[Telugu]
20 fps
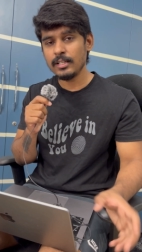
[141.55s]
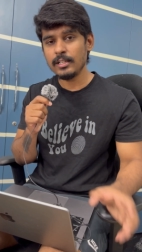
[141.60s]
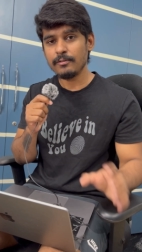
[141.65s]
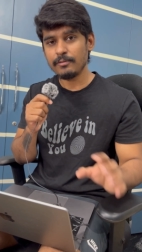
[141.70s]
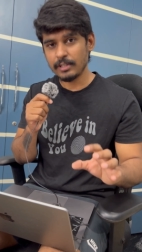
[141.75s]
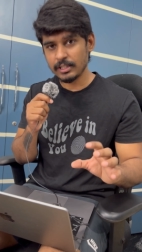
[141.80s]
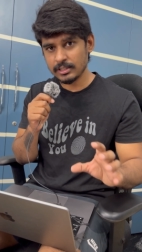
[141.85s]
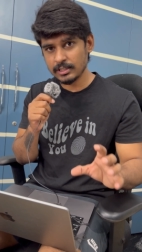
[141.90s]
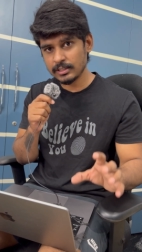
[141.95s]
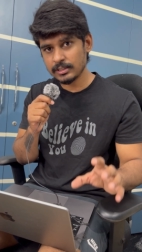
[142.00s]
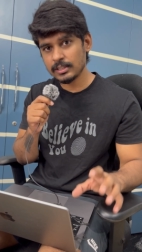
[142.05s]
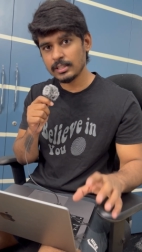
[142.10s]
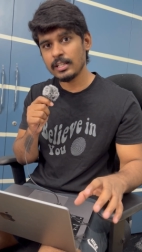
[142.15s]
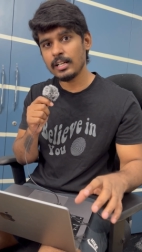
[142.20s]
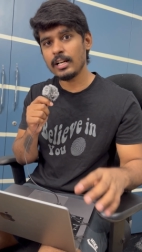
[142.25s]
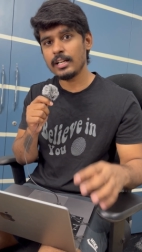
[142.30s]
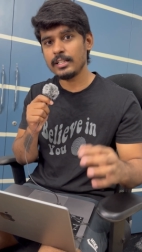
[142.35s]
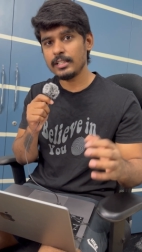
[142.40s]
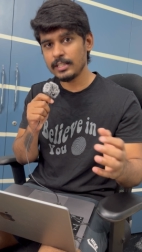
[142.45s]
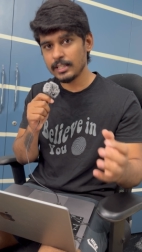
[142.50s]
ఫ్రెషర్స్కి
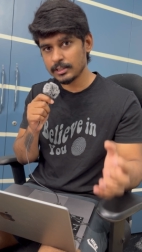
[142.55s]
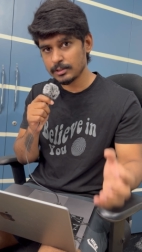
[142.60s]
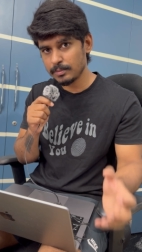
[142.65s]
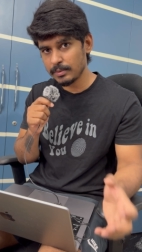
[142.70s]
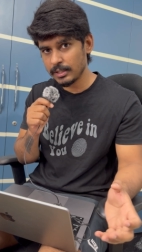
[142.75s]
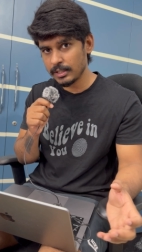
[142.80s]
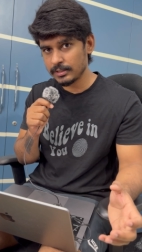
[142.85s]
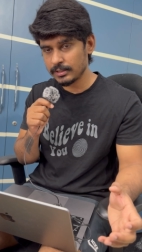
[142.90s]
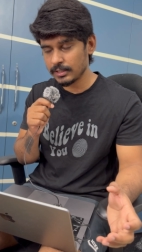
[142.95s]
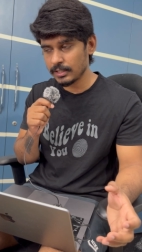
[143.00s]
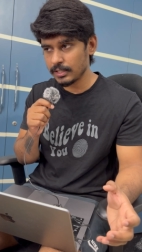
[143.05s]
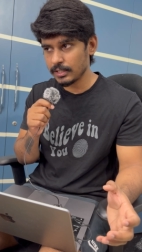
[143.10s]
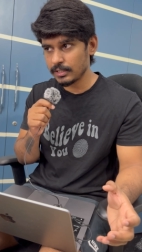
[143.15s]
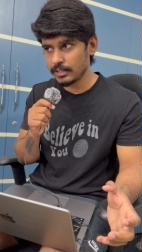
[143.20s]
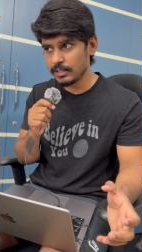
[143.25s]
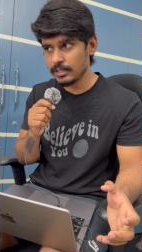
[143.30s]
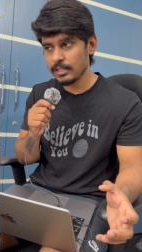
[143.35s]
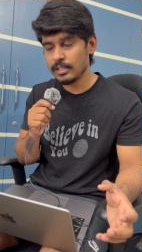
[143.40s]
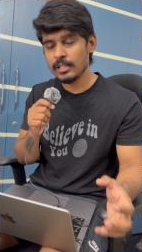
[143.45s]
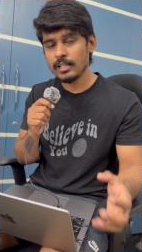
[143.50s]
కానీ ఎక్స్పీరియన్స్కి కానీ
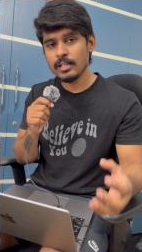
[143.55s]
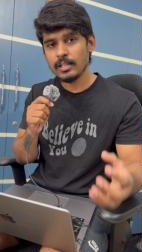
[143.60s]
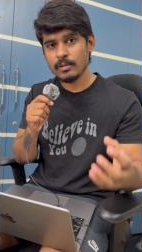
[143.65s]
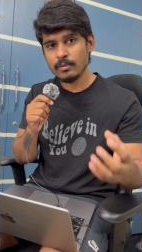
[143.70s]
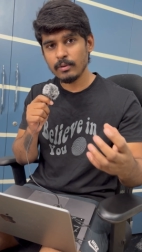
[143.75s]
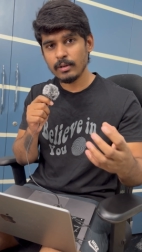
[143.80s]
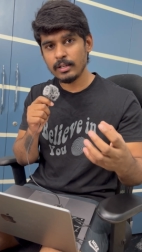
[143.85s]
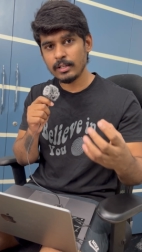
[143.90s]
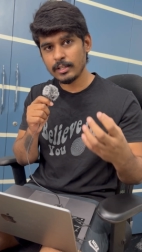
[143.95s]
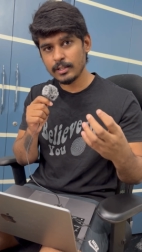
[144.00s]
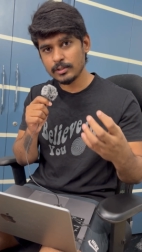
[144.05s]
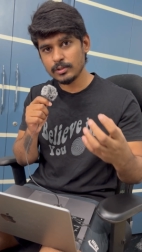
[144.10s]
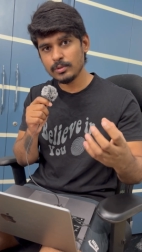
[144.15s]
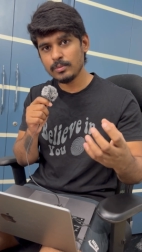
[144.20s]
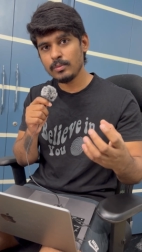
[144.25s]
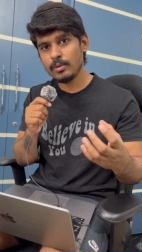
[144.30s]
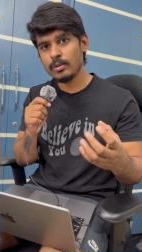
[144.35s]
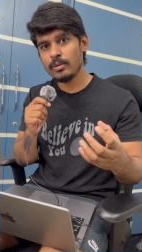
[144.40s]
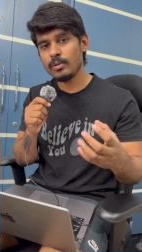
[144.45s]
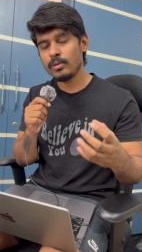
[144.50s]
వాళ్ళ
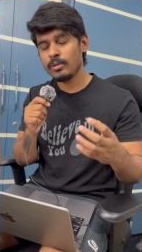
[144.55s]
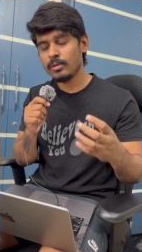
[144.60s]
రెజ్యూమ్లో